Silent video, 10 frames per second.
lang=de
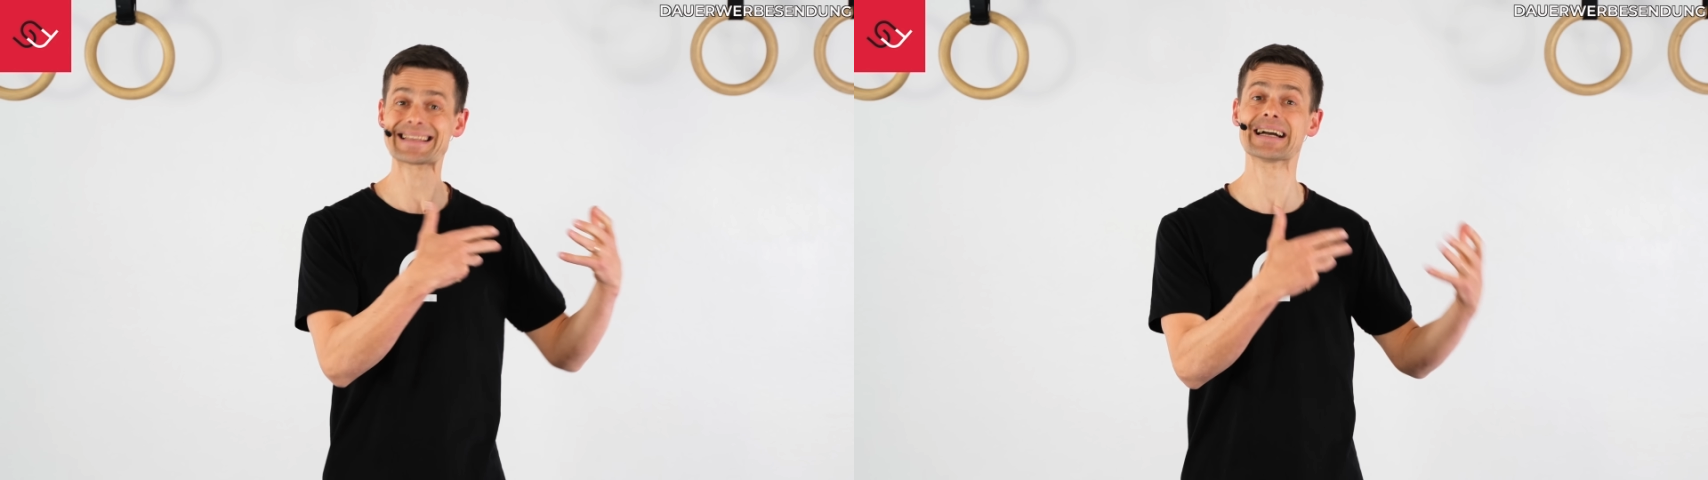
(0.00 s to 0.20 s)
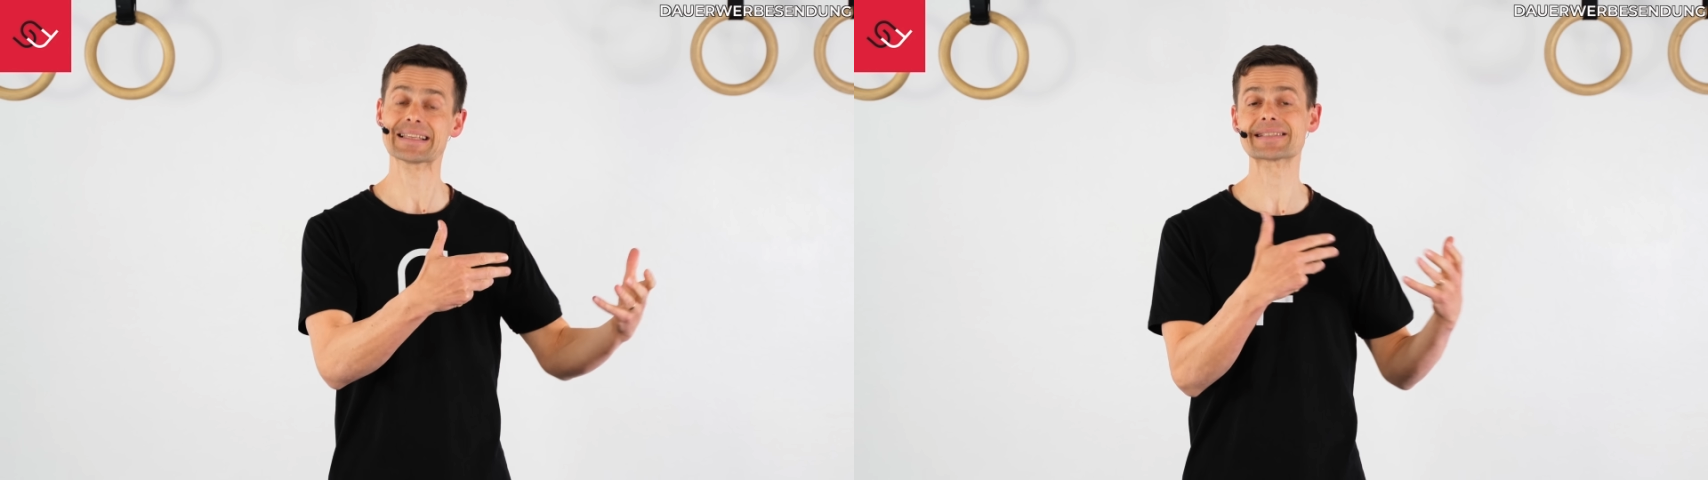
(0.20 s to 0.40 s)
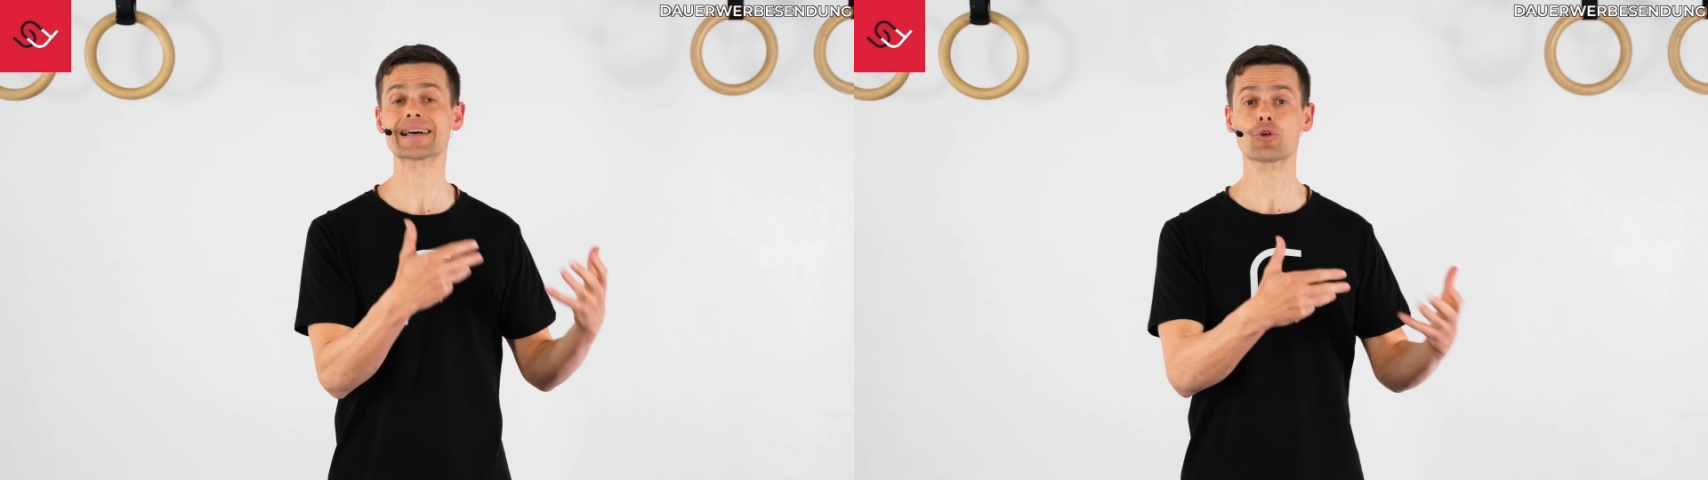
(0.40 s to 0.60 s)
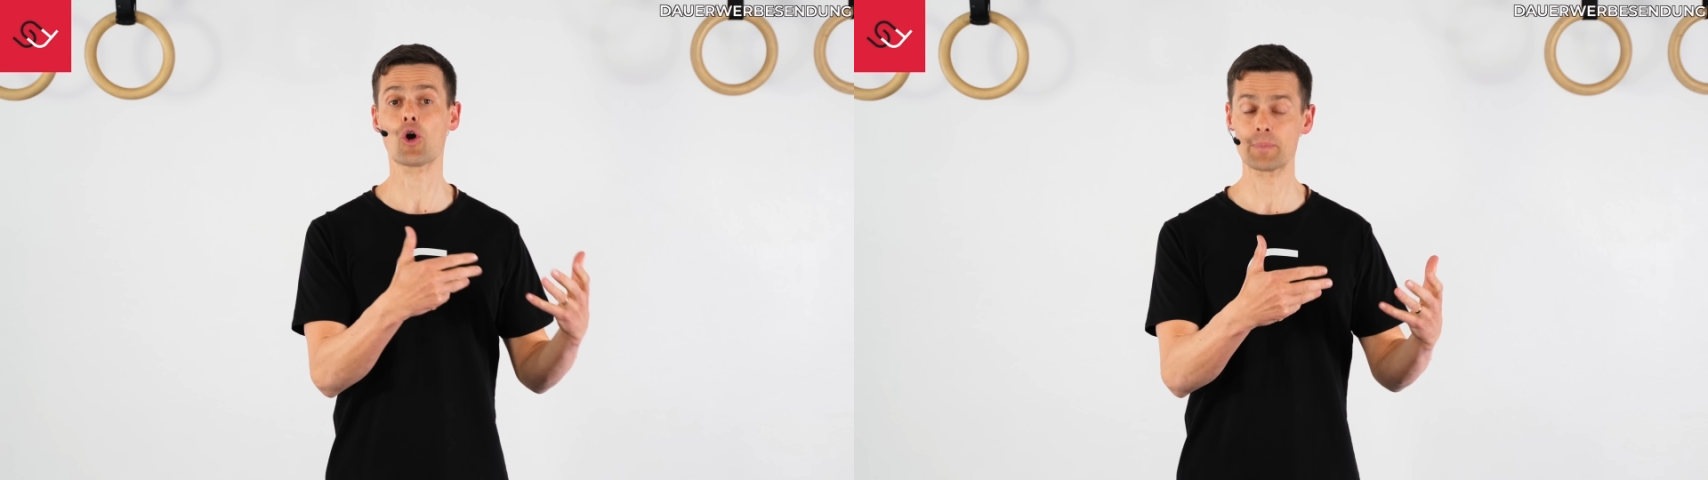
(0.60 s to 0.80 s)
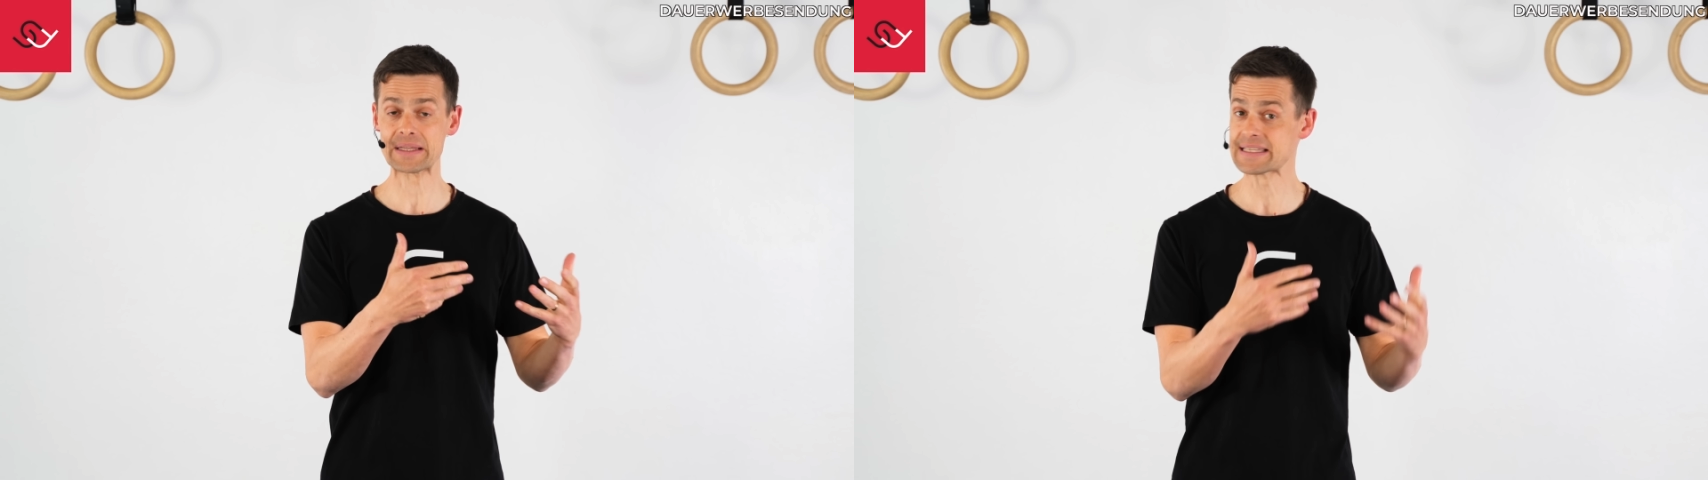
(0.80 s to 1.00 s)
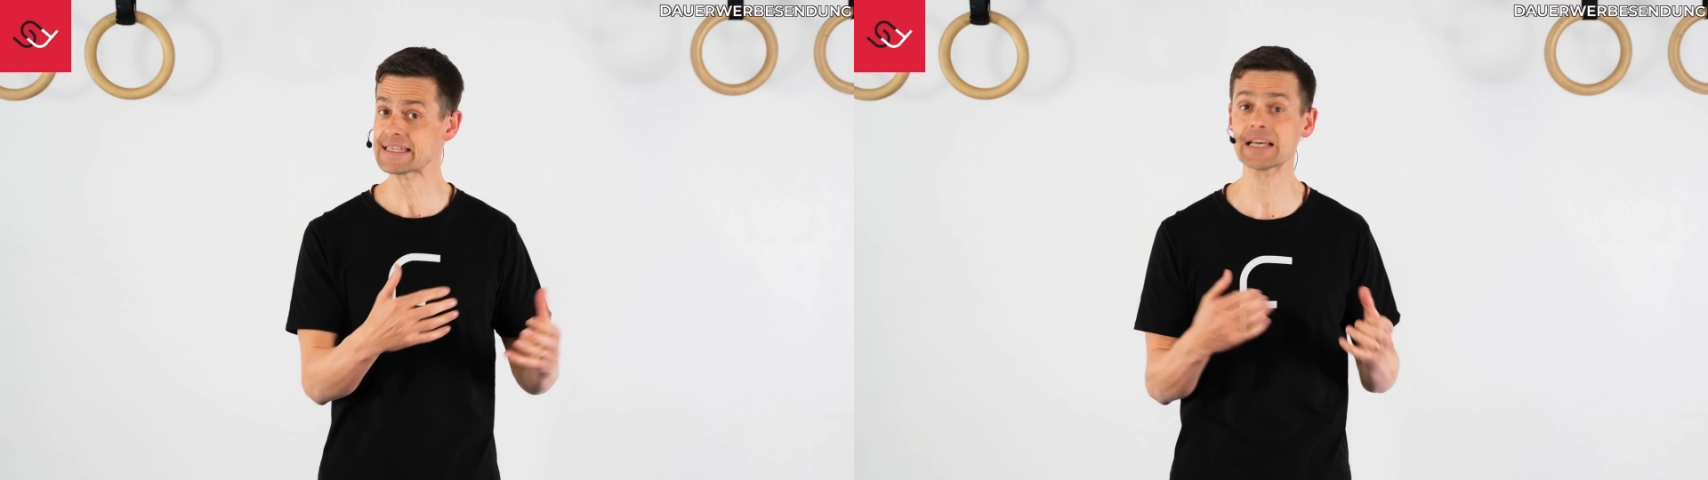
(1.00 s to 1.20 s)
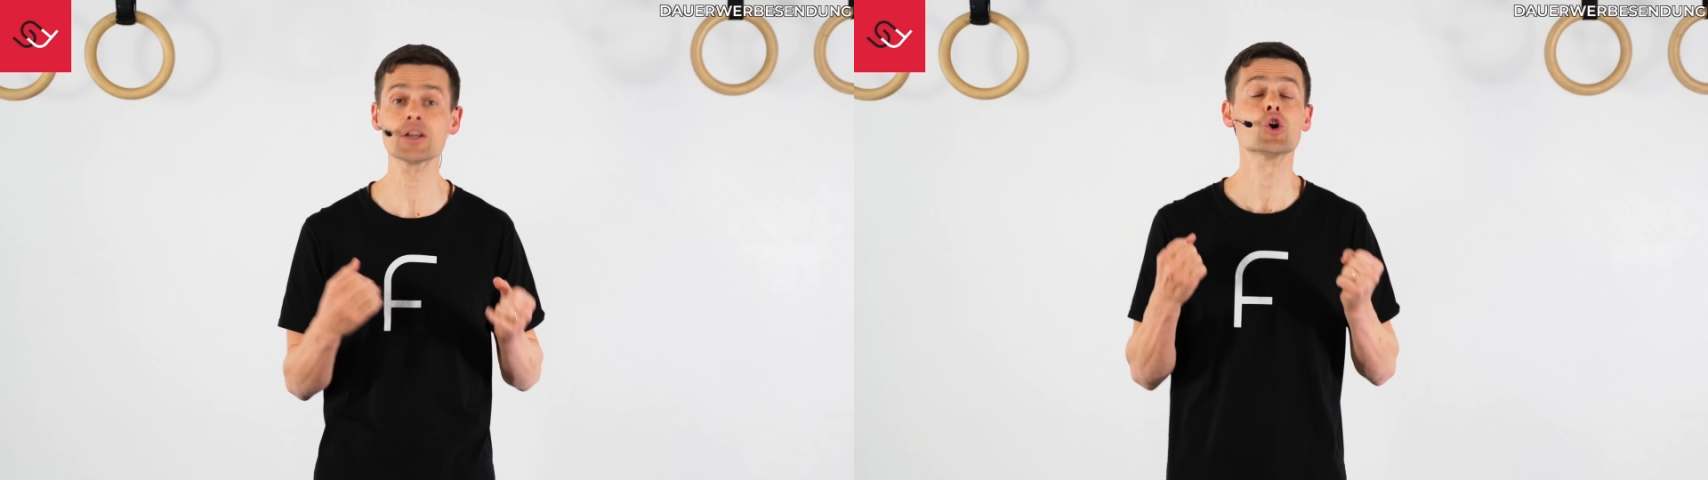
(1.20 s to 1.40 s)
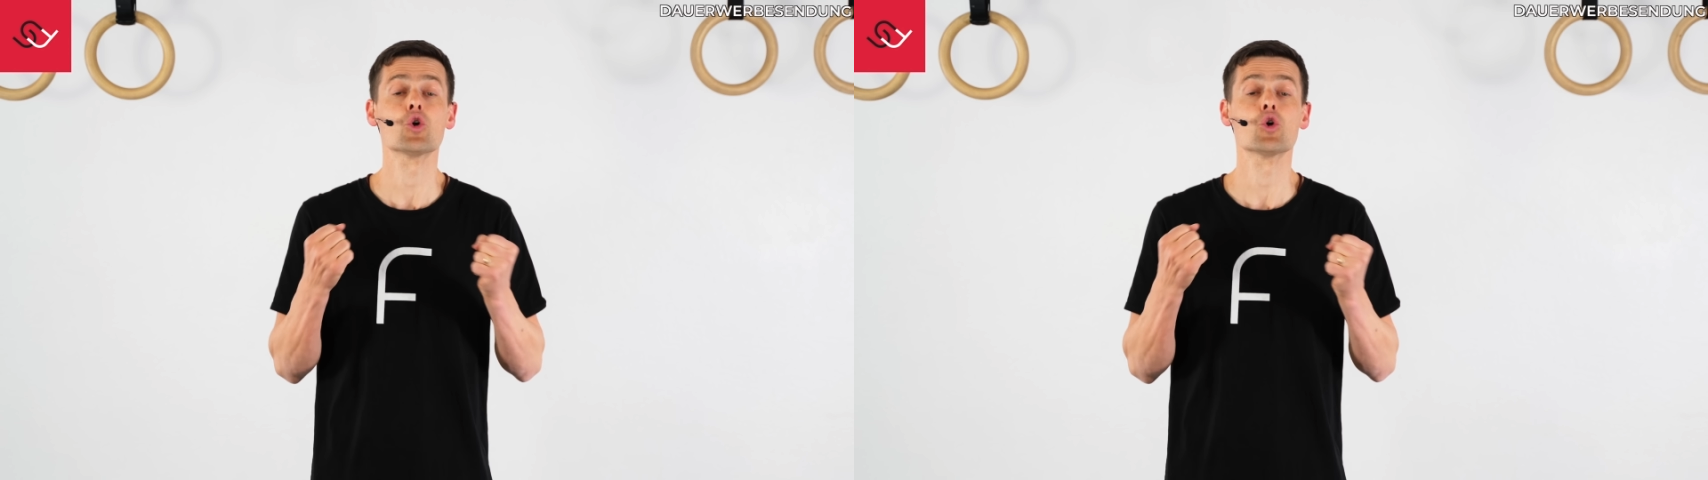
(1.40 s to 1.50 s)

die ganze Zeit kompensieren